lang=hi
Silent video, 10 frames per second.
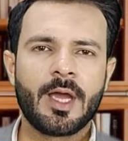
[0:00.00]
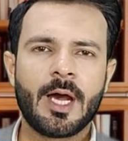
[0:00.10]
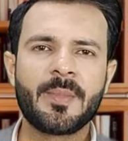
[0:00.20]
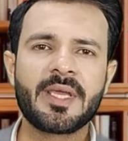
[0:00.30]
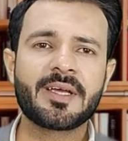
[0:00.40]

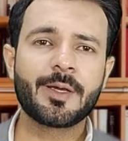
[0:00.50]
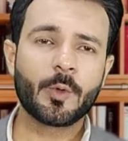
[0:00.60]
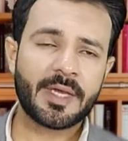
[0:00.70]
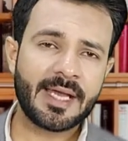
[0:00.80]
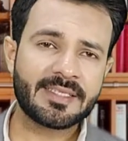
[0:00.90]
अमेरिका को
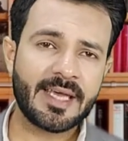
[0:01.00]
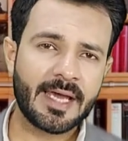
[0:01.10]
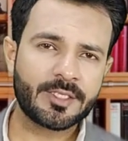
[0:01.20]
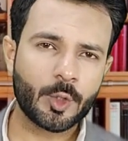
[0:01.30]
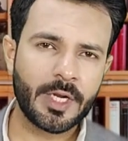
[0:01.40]
कैसे
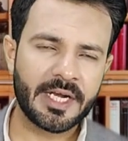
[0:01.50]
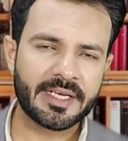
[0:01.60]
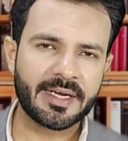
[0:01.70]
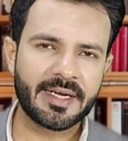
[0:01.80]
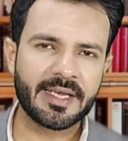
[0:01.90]

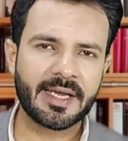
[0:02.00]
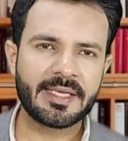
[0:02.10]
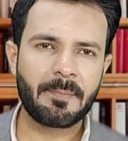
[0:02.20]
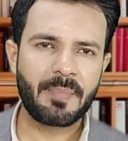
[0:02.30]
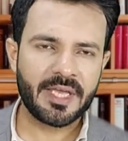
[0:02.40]
आइसोलेट करने का
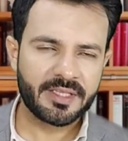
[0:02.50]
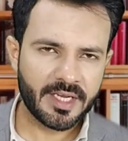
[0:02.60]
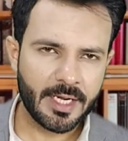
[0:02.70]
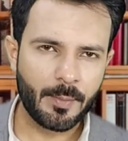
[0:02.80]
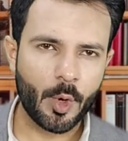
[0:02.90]
ये
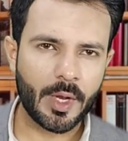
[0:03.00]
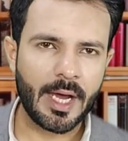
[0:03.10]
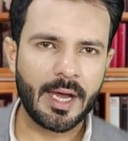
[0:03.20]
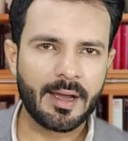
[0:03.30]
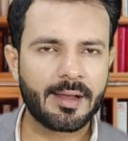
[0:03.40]
बेहतरीन
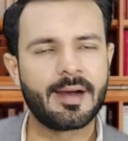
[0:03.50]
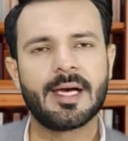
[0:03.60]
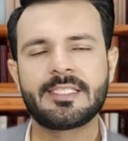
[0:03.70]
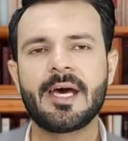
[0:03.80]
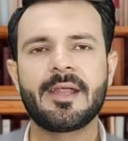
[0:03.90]
मौका
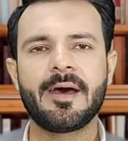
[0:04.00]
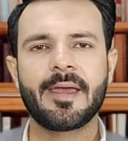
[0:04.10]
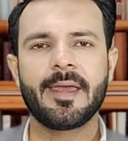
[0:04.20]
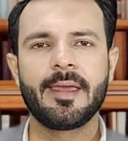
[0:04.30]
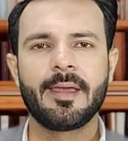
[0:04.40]
कहा जा रहा
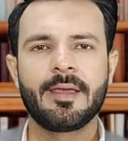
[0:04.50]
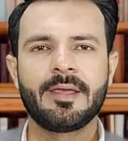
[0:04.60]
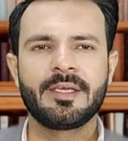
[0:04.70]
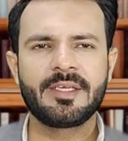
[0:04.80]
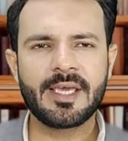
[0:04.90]
है
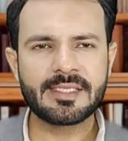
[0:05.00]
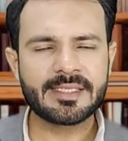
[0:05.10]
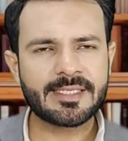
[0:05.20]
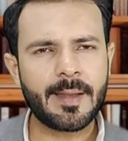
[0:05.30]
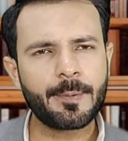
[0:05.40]
ये
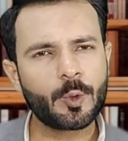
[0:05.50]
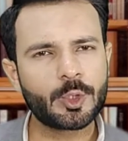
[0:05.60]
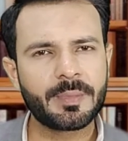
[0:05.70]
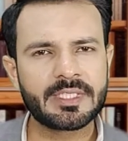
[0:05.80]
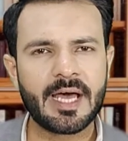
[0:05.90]
सब
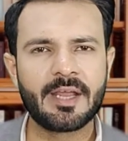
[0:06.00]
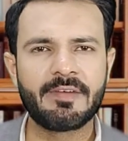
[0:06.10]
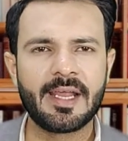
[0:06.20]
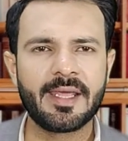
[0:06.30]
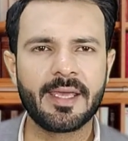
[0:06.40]
कुछ बताने
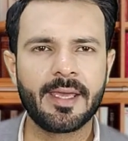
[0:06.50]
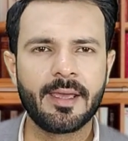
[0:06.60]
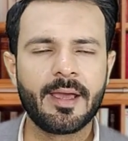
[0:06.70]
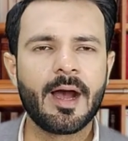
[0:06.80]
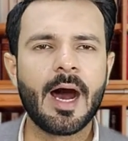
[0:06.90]
वाले हैं
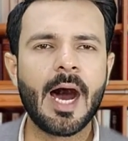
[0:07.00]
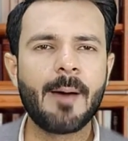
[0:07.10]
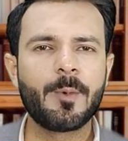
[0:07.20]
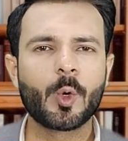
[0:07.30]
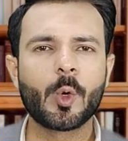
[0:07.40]

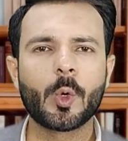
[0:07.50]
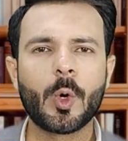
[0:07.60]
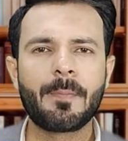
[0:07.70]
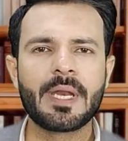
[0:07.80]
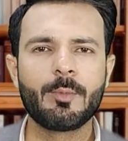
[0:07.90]
आप लोगों को
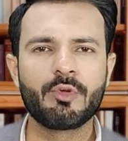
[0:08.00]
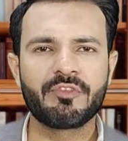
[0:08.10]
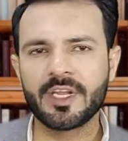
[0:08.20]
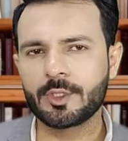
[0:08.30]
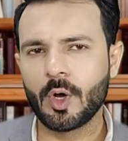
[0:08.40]
अपनी
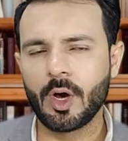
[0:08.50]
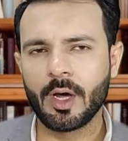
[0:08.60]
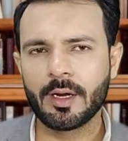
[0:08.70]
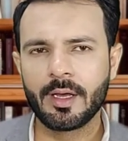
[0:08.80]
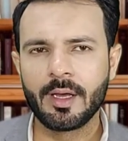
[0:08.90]
मुनफरद
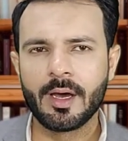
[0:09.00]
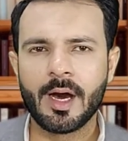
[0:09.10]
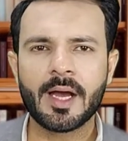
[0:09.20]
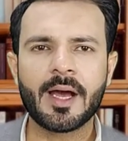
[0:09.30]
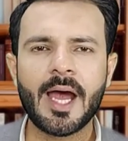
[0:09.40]
और
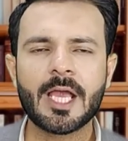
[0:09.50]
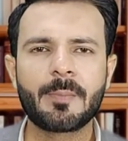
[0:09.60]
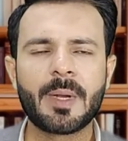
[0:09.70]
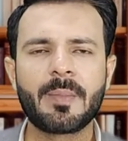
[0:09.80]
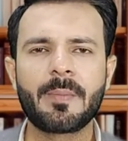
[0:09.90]
हक़
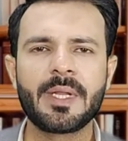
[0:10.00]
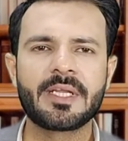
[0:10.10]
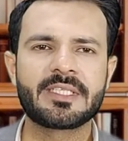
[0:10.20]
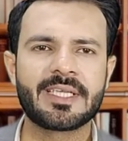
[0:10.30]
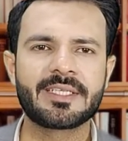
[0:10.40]
पर मबनी
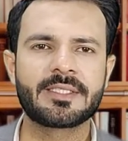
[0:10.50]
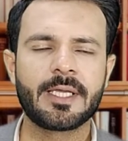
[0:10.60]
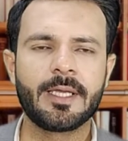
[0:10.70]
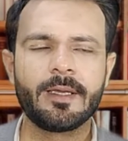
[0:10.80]
रिसर्च से